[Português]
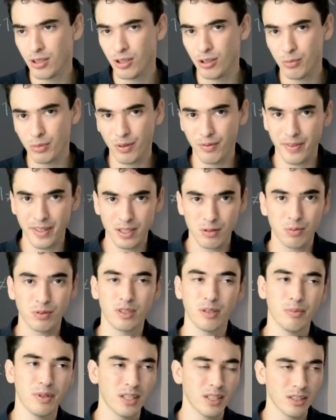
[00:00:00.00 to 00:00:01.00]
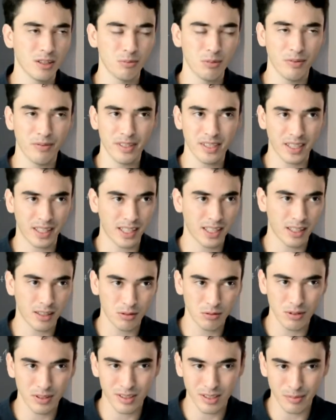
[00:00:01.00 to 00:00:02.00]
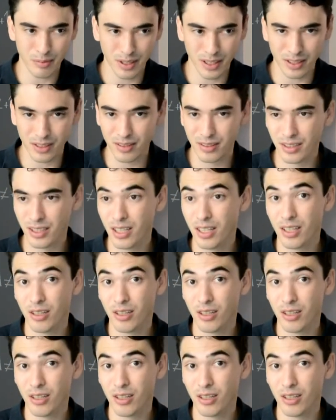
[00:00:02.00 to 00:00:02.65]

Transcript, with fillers: uma vez por semana, uma vez a cada duas semanas.